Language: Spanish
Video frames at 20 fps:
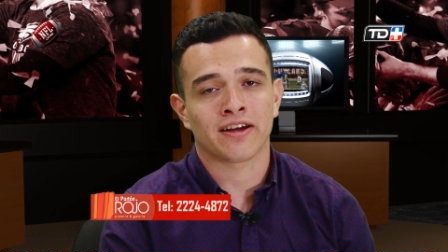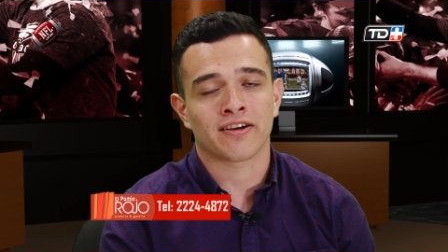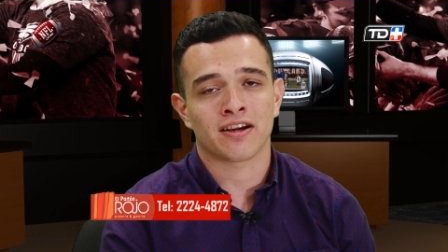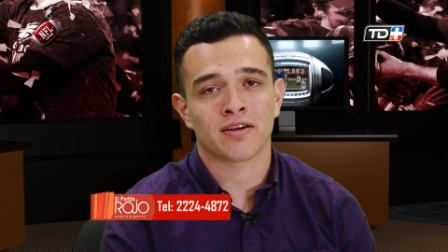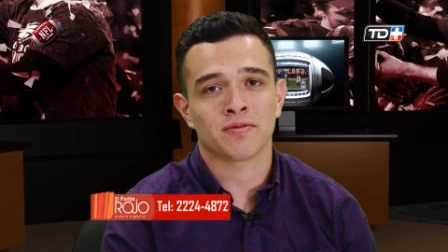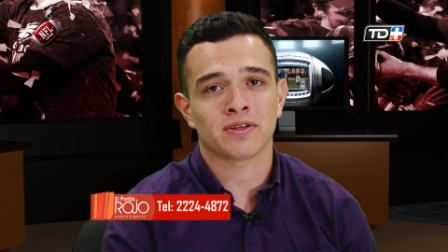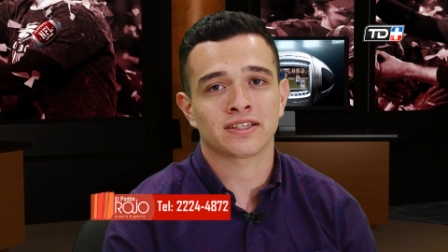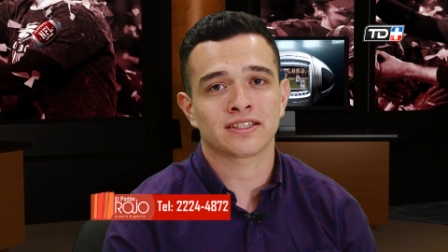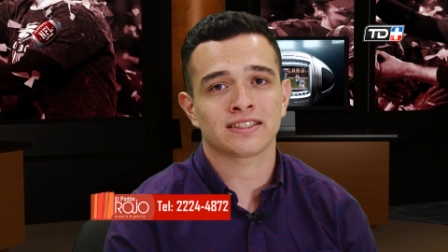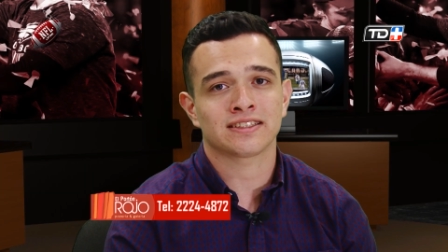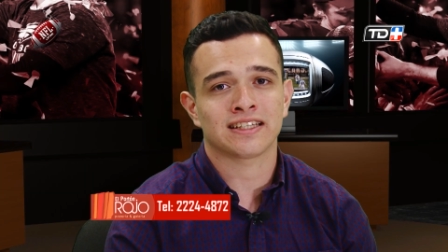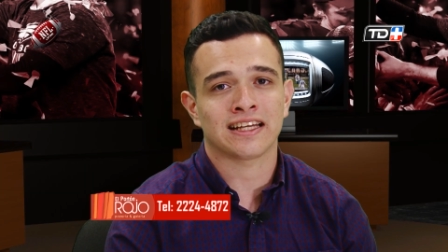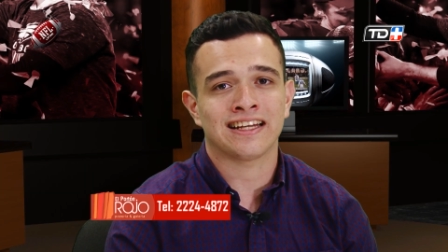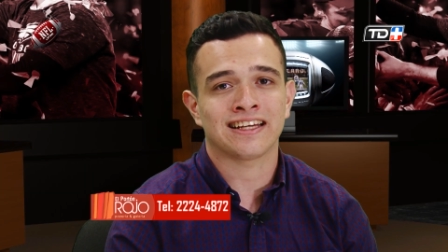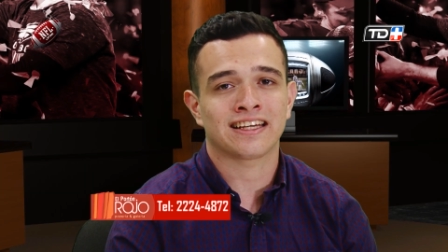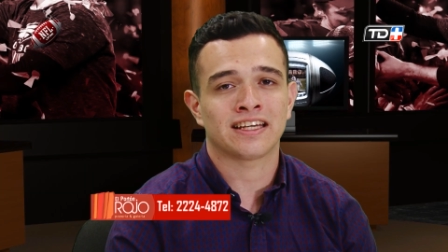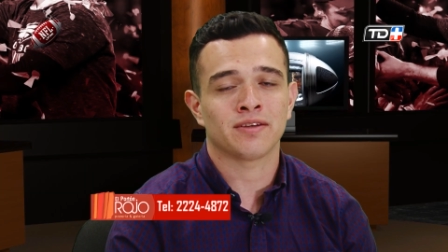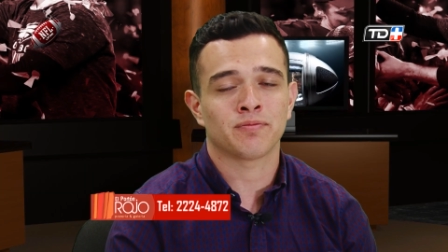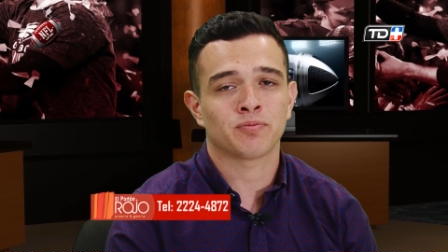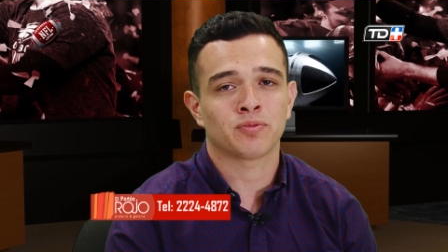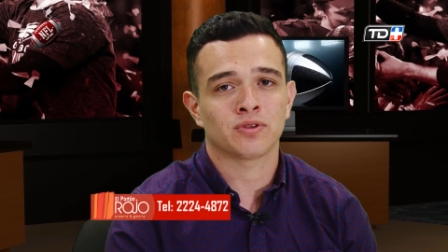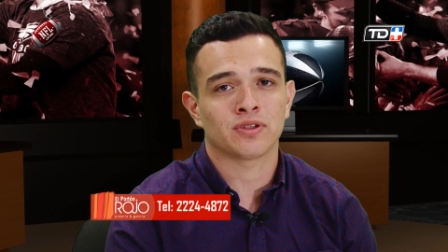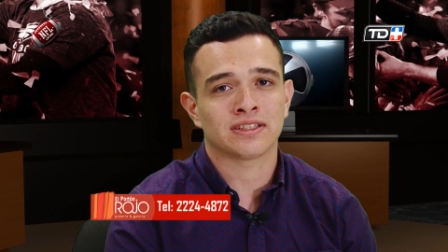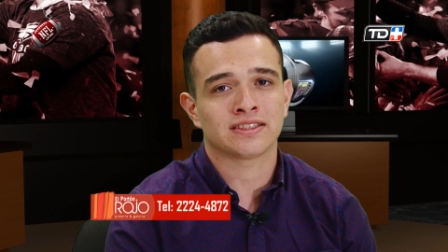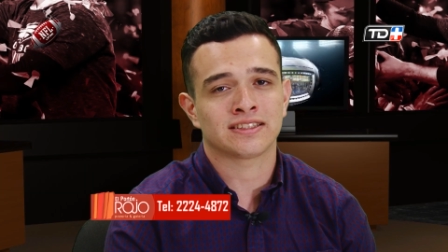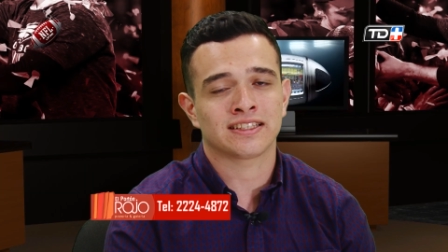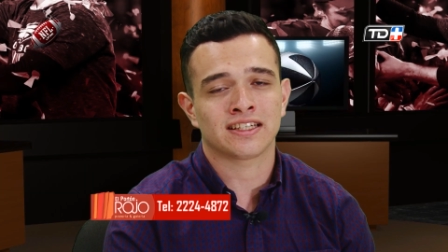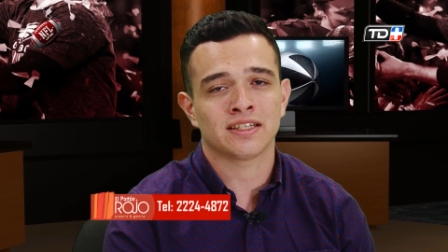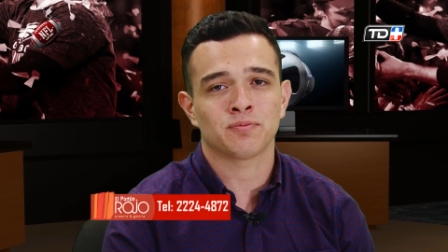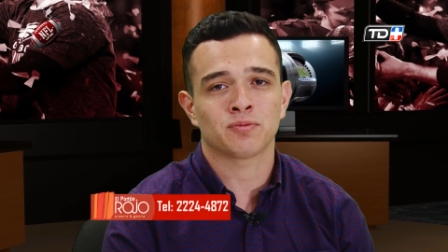Realmente es el equipo,
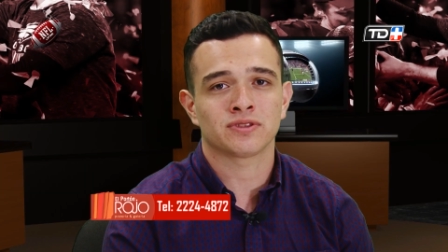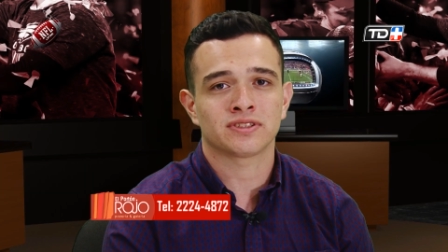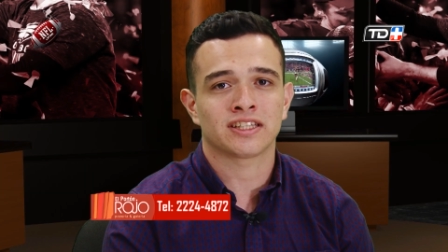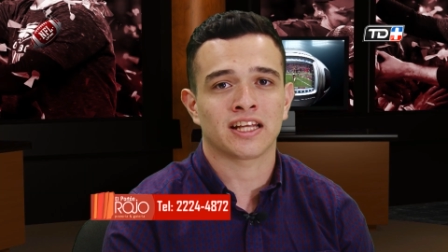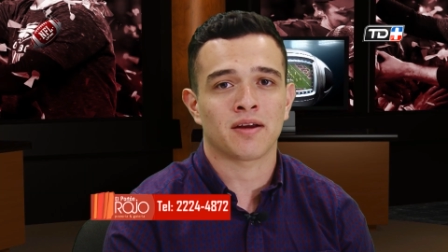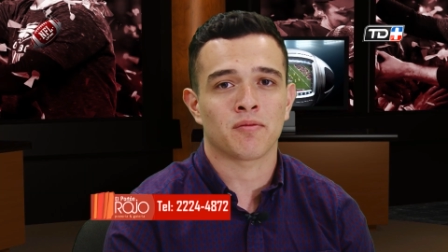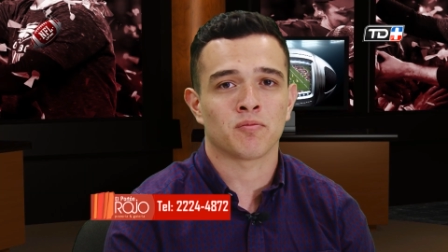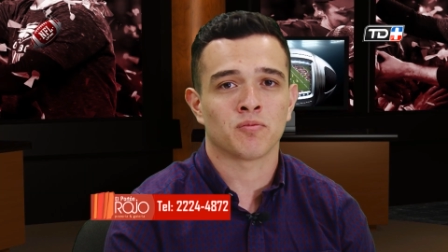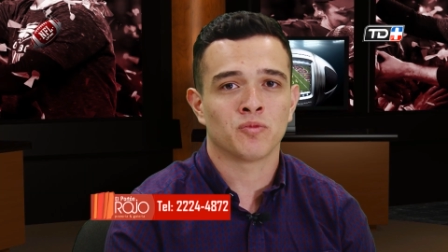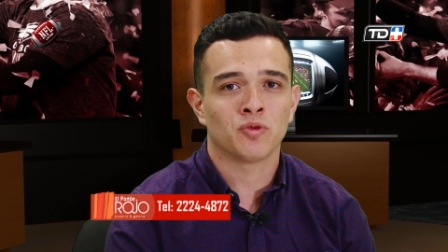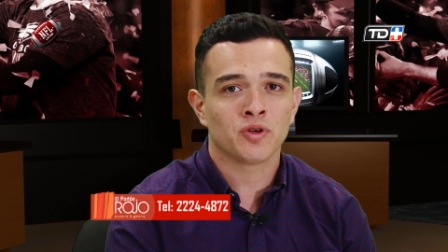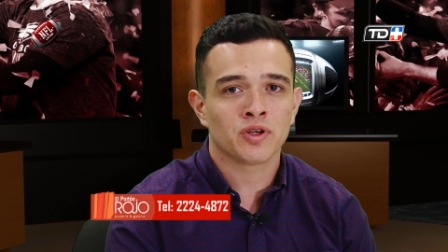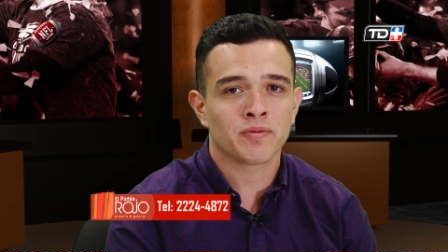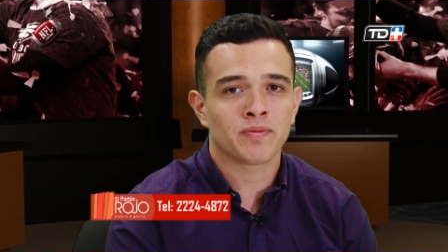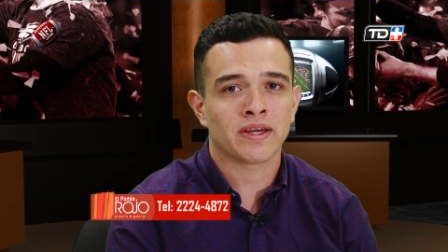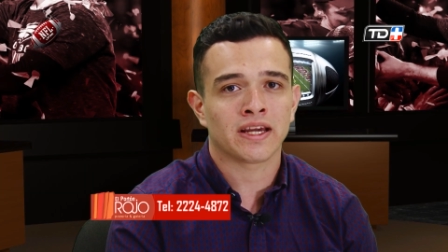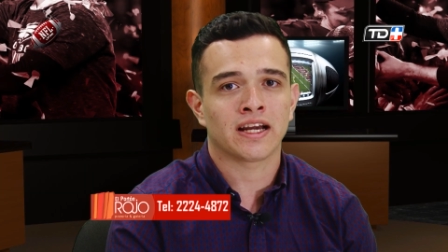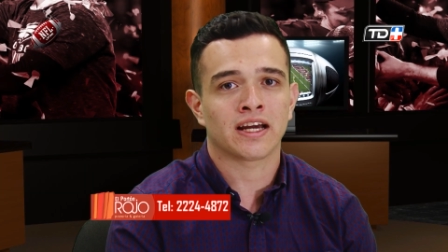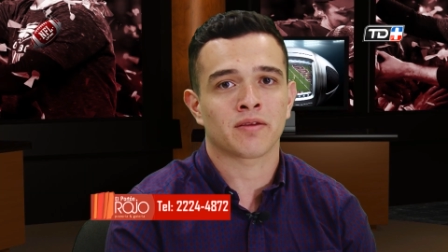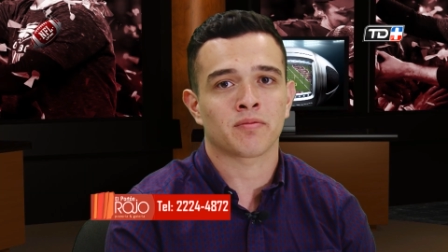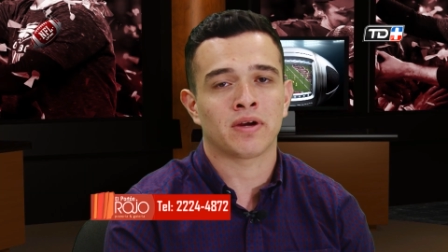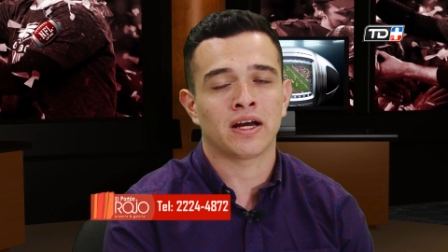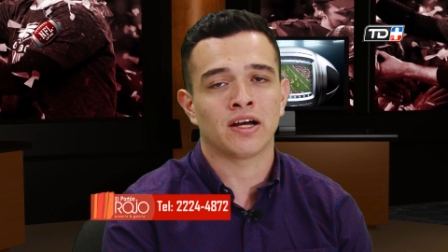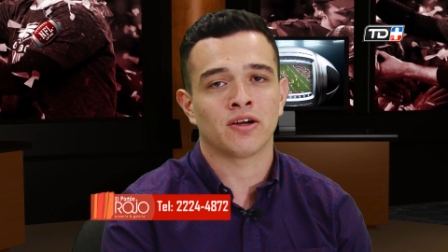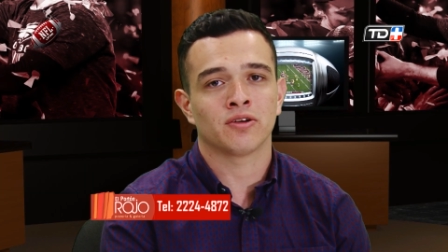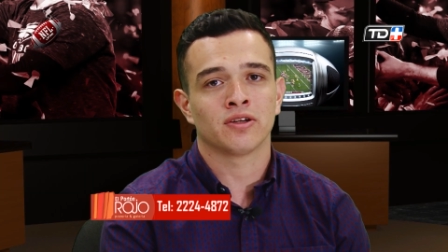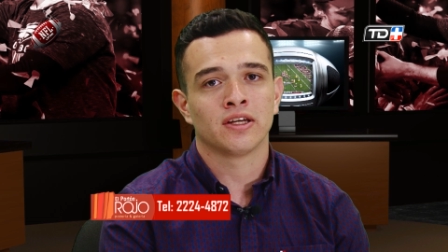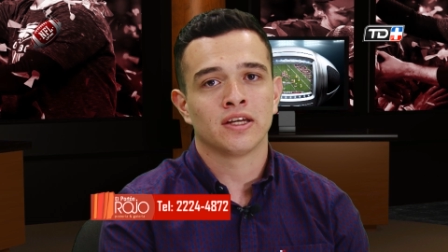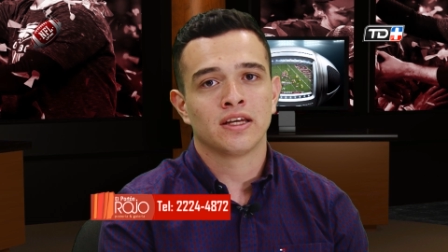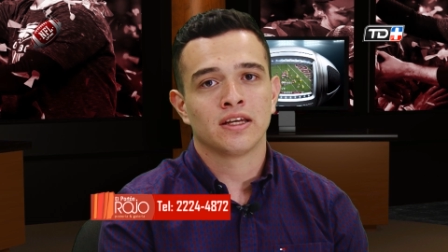este equipo está muy bien
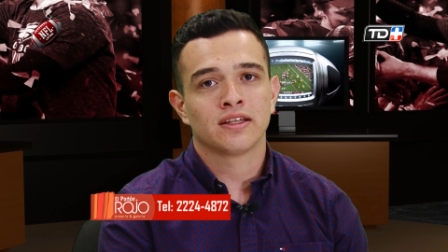armado.